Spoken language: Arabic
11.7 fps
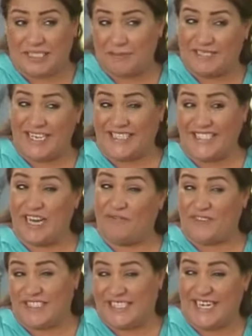مازال عينها
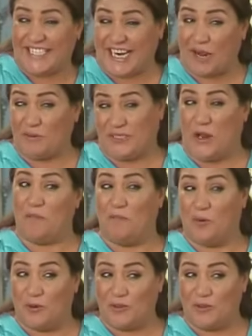في زياد هكا وتحبو